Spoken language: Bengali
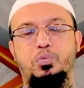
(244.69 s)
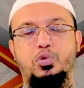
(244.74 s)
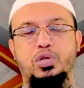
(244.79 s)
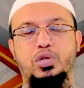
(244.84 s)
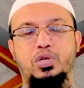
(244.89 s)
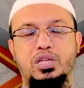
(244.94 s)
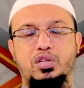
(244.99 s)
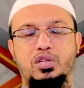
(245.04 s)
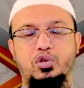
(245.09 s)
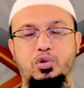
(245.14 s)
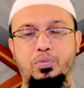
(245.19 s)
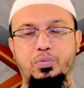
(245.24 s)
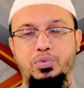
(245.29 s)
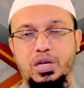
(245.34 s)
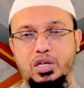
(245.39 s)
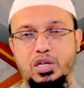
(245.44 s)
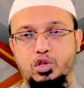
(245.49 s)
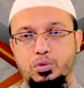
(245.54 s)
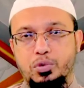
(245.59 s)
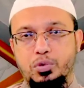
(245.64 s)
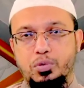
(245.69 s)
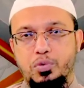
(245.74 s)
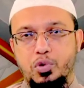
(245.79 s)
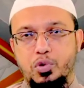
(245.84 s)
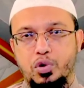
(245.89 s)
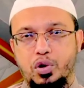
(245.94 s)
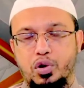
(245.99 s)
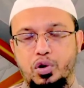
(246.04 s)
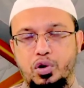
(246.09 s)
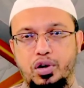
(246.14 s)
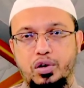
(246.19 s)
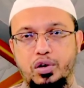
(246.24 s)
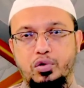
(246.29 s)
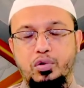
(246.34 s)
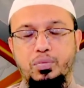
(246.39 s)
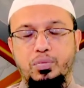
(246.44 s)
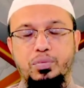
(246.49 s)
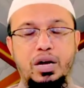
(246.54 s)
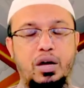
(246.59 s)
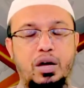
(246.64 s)
পোশাকটা যেন খুব জাঁকজমকপূর্ণ হয়
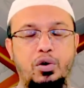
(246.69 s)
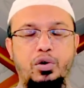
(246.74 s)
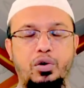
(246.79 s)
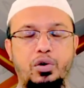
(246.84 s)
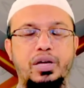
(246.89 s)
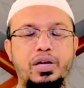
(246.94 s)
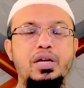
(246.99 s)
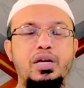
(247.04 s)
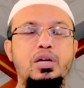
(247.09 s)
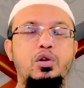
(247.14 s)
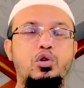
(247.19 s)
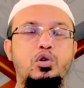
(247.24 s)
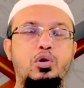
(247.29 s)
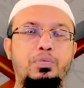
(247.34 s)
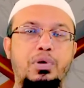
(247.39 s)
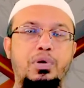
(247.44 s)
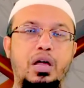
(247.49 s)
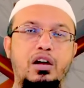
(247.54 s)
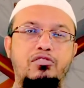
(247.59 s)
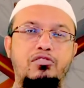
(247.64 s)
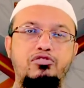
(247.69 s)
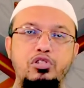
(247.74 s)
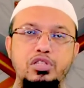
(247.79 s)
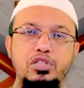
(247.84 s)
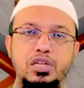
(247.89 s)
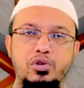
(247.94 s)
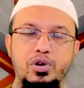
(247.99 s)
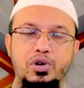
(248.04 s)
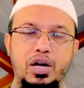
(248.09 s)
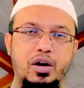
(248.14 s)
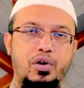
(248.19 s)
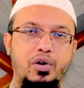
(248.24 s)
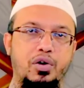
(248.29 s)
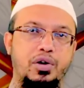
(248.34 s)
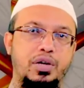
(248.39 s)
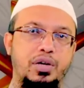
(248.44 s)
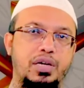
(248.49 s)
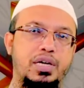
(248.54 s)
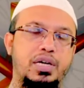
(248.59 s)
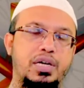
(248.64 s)
খুব না হয় খুব কালারফুল যেন না
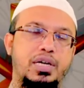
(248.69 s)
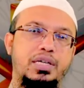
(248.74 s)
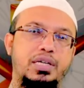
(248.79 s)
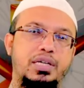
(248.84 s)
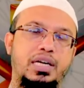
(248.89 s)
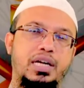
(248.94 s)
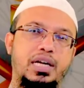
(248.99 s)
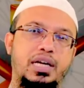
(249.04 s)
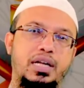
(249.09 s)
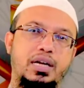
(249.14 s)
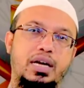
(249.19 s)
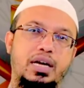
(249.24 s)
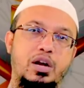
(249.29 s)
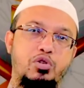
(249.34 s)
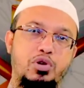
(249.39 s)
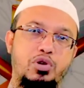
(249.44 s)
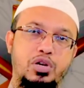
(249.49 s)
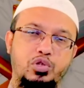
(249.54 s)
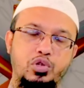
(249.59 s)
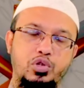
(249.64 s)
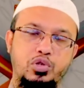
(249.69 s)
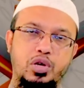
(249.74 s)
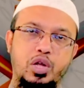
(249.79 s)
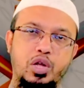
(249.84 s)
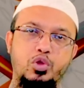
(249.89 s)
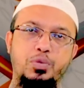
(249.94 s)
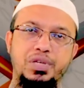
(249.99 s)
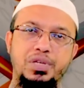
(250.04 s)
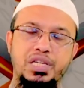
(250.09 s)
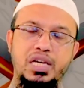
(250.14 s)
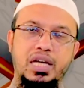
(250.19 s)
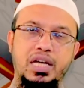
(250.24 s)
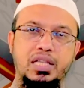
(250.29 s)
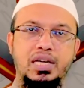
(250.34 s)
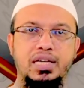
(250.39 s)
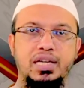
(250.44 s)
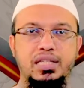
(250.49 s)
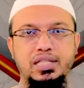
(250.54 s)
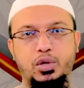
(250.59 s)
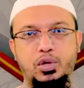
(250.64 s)
হয় সেখানে কারুকার্য যেন এত বেশি না
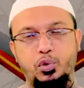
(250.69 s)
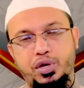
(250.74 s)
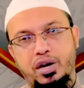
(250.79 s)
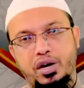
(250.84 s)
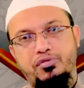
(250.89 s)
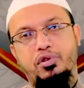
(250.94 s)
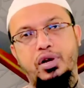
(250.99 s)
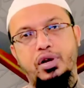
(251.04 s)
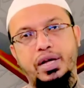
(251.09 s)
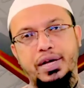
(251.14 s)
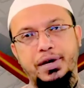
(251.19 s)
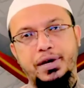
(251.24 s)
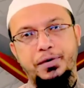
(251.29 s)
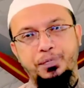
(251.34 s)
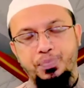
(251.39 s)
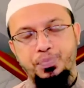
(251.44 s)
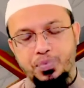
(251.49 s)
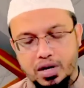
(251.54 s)
থাকে যে ওইটার ফলে